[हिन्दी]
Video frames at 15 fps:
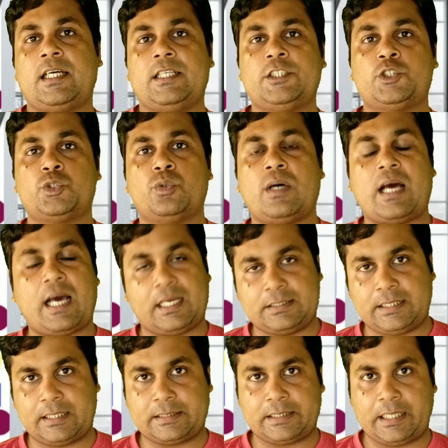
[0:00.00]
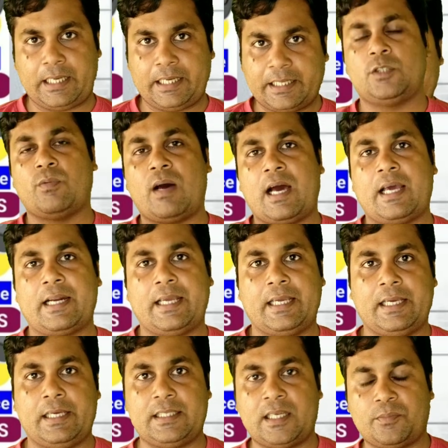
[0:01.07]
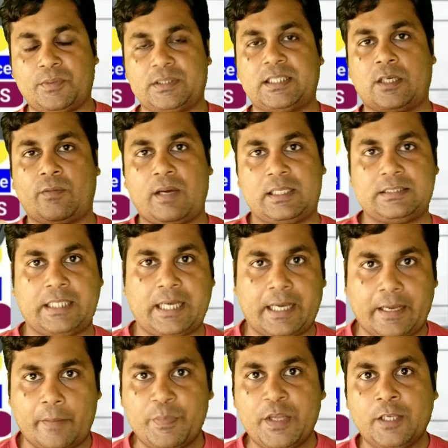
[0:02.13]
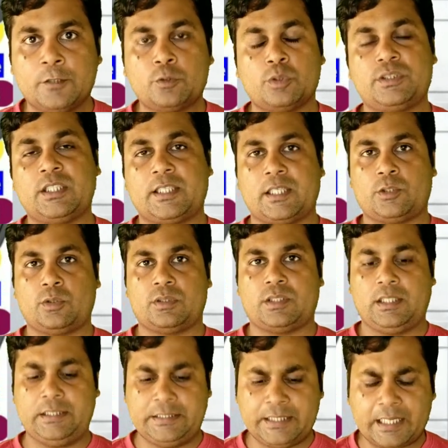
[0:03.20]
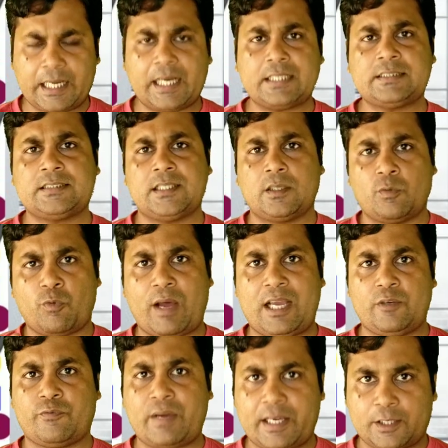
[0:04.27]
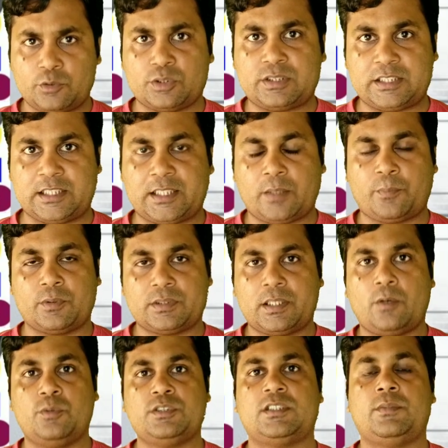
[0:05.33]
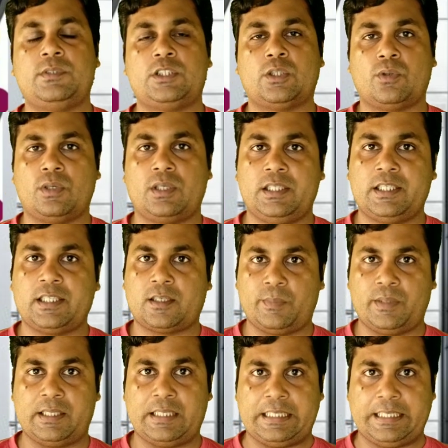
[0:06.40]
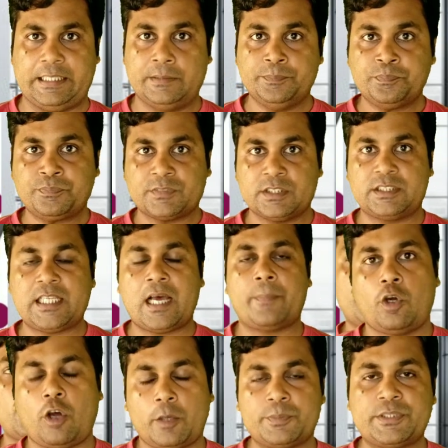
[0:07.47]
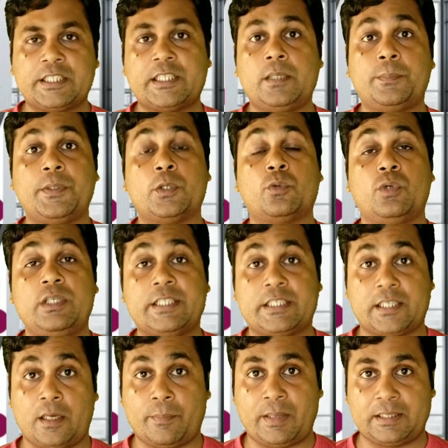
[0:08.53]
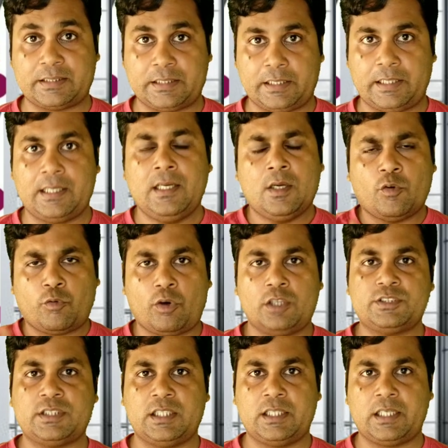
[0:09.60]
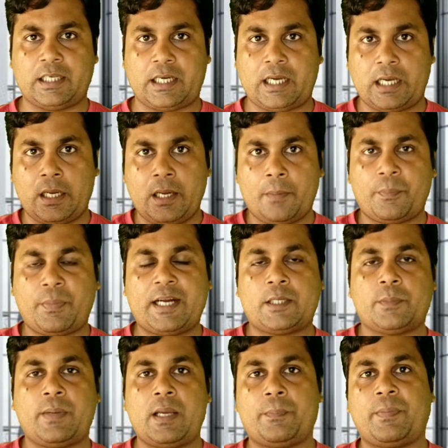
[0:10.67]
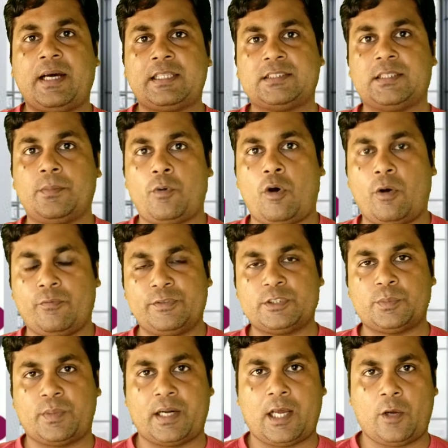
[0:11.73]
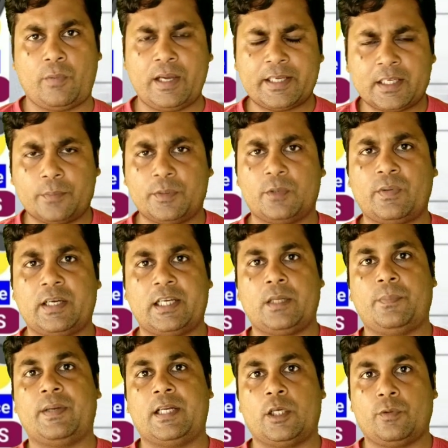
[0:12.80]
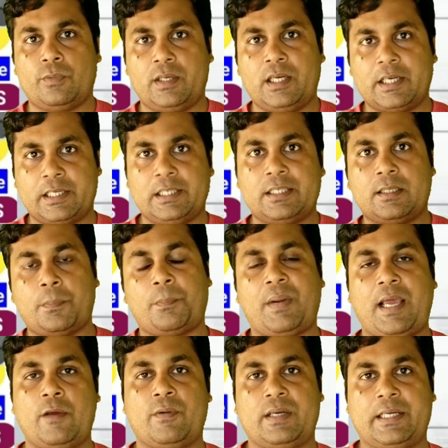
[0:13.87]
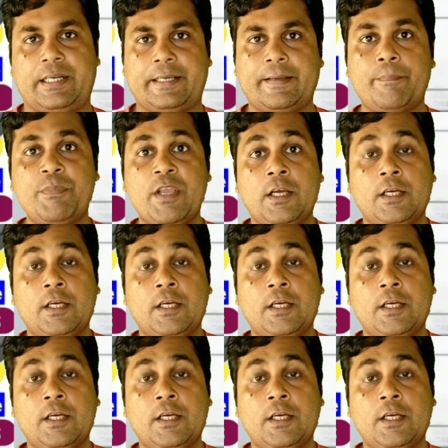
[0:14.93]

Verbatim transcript: का इशू आ जाता है दीवार है या फिर दरवाज़ा है तो दिक्कत होती है ये अक्सर वाईफाई का जो सेटअप होता है उन सभी जगहों के लिए रिकमेंडेड है जहाँ पर ऑब्स्टेकल बिल्कुल ही कम आते हैं फॉल सीलिंग लगा है पार्ट बाय पार्ट सब ऑफिस बना हुआ है केबिन वगैरह बने हुए हैं लकड़ी के प्लाई वगैरह के